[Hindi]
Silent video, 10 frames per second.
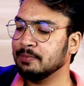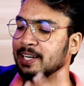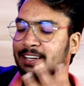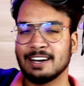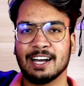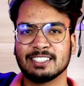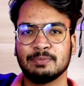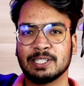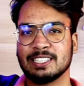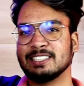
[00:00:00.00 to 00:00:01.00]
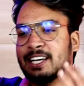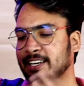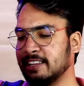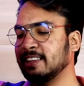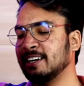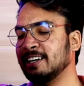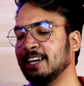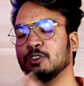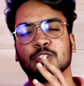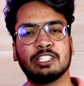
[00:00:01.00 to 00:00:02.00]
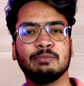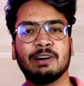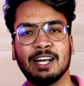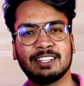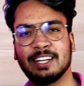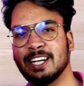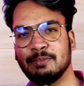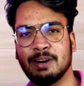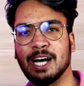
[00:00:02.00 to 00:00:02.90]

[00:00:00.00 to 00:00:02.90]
ये मैंने कहाँ से परचेज किया कितने का लिया उसकी बात करेंगे